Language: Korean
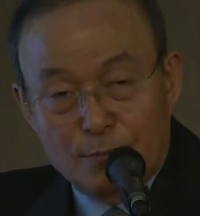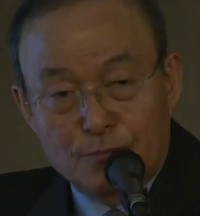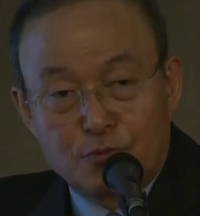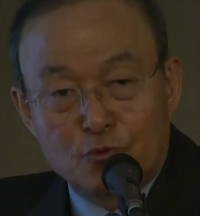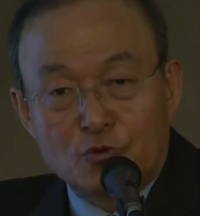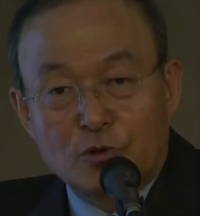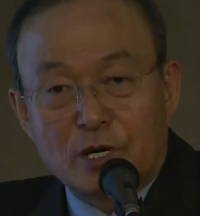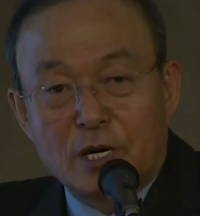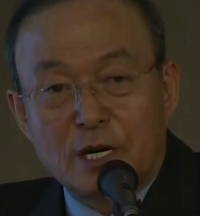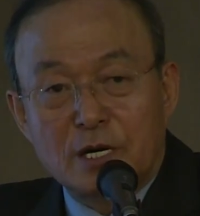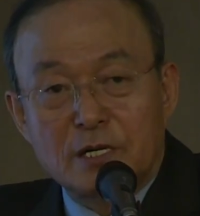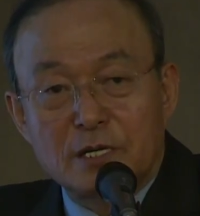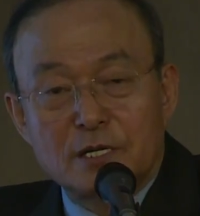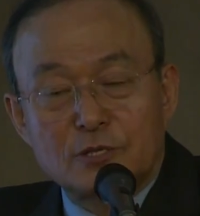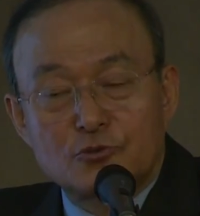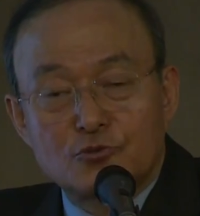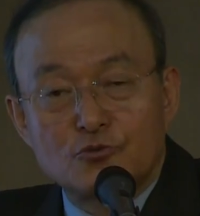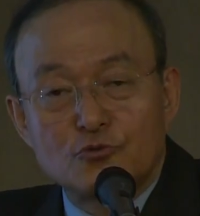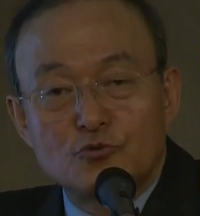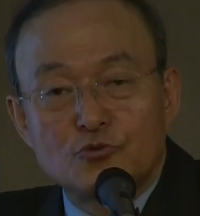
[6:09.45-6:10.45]
북한
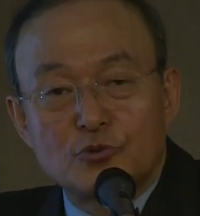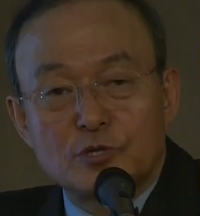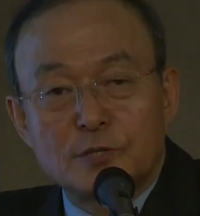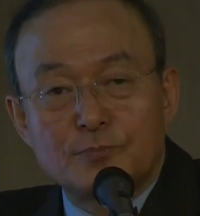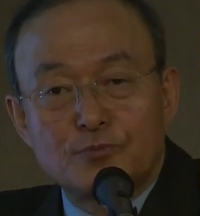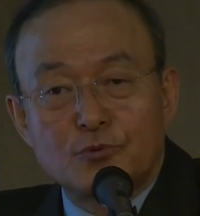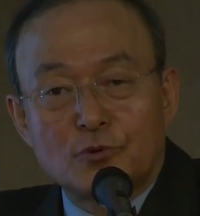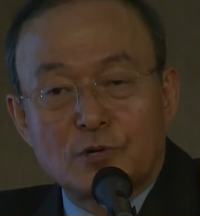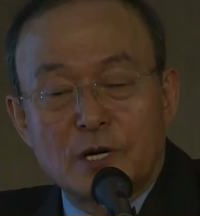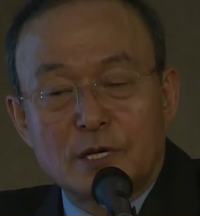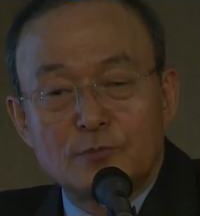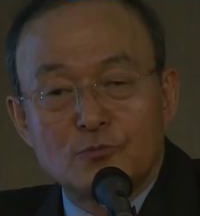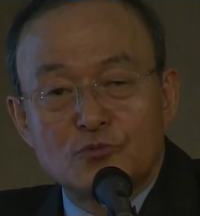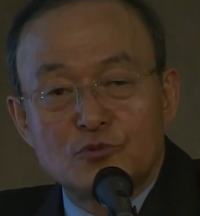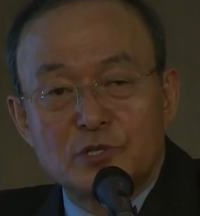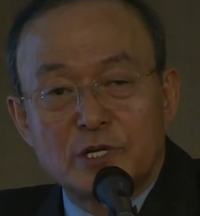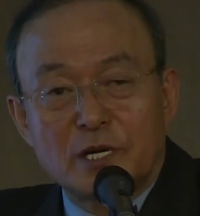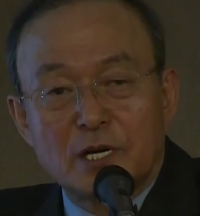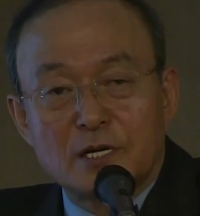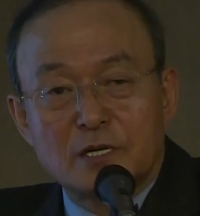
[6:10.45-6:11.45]
중국이 북한
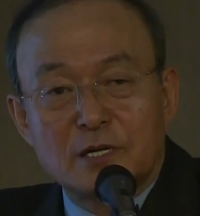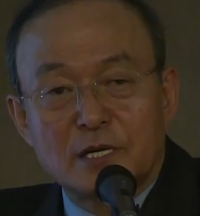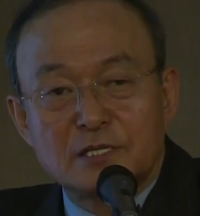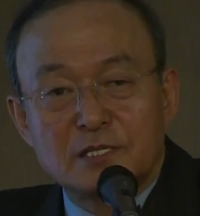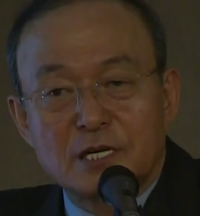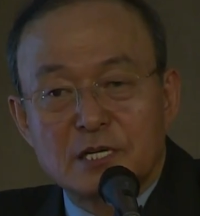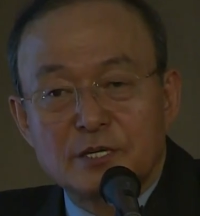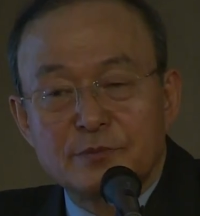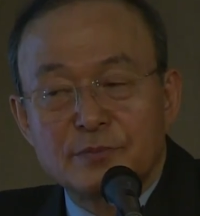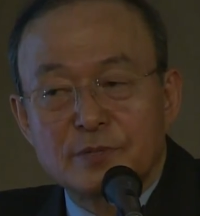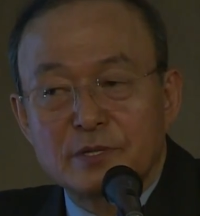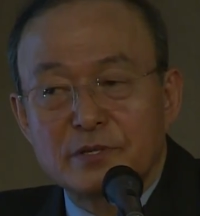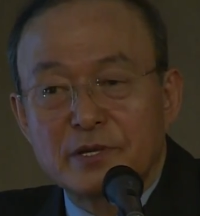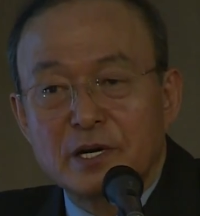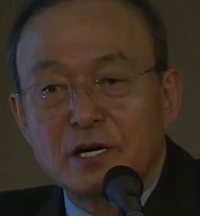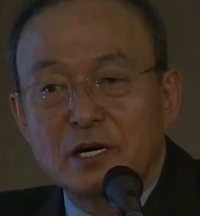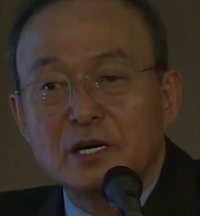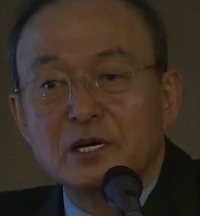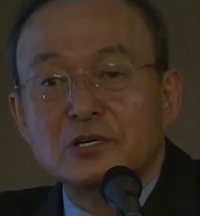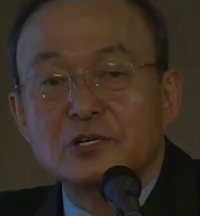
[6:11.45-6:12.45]
문제 해결하지 않으면
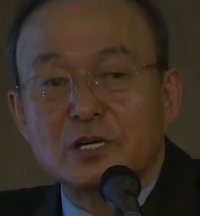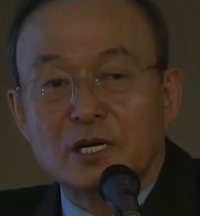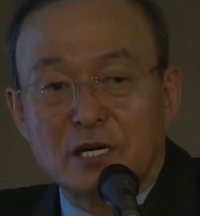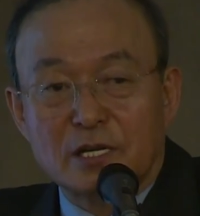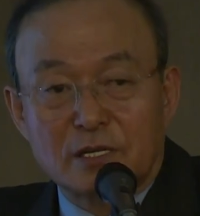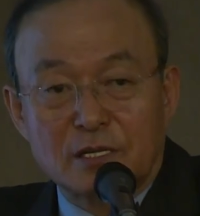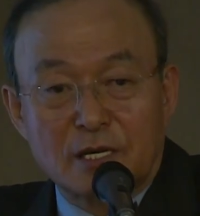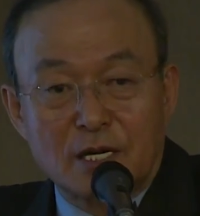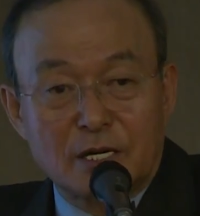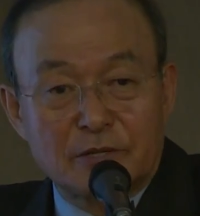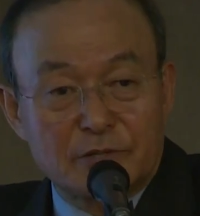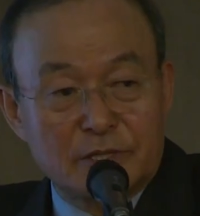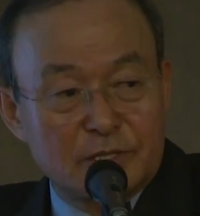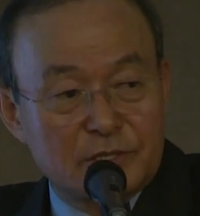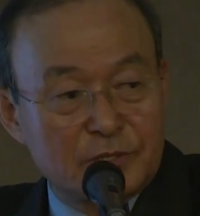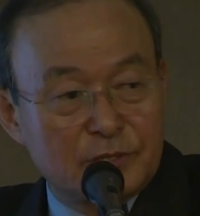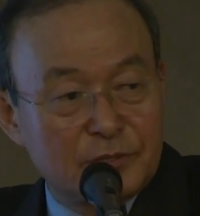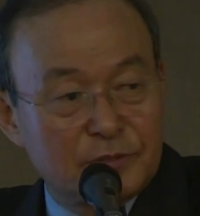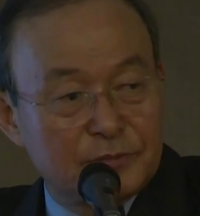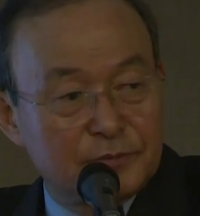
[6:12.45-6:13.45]
내가 해결하겠다
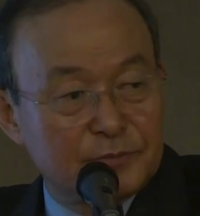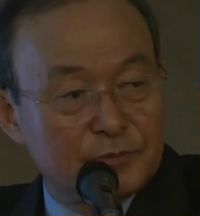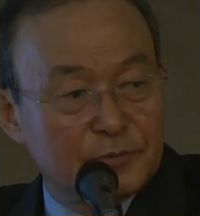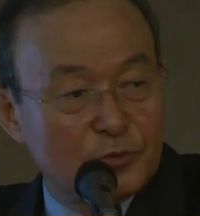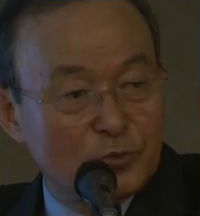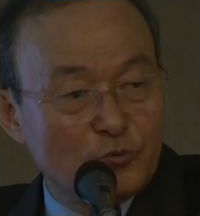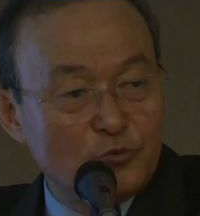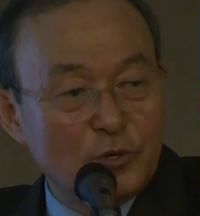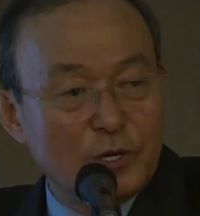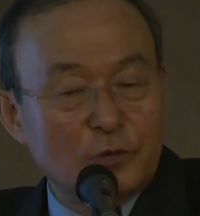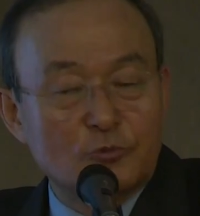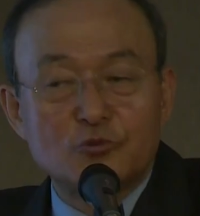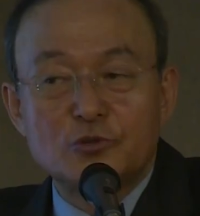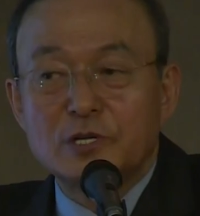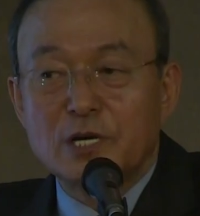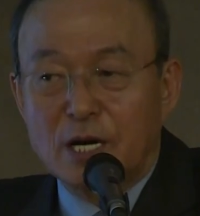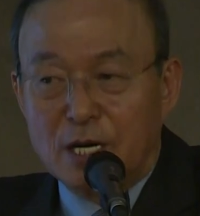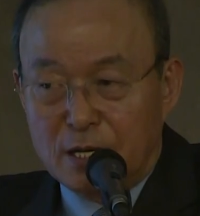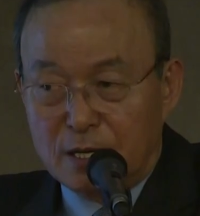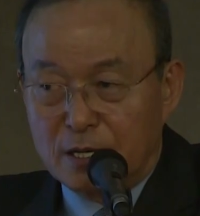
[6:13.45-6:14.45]
그랬어요. 우리, 아,
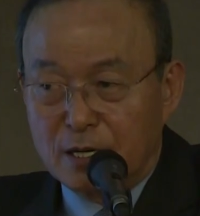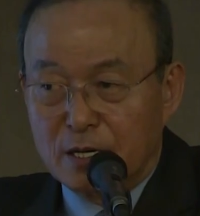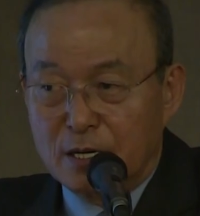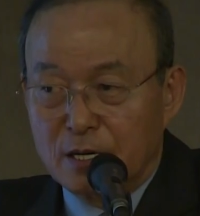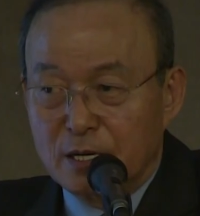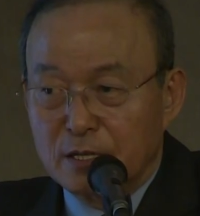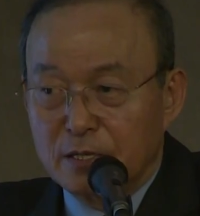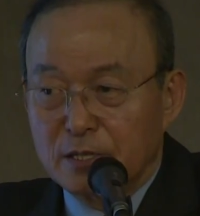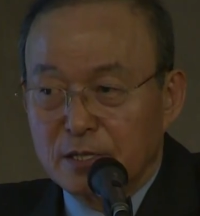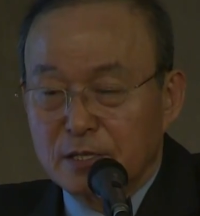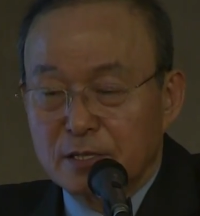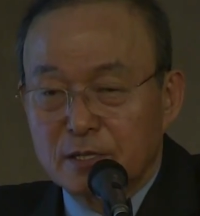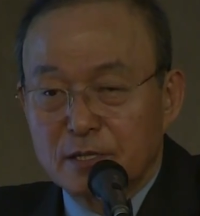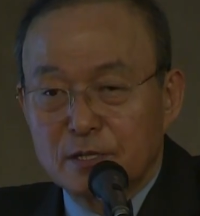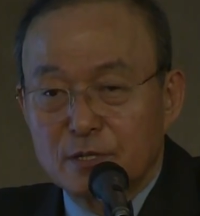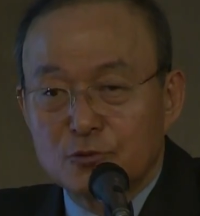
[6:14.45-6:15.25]
우리가 예.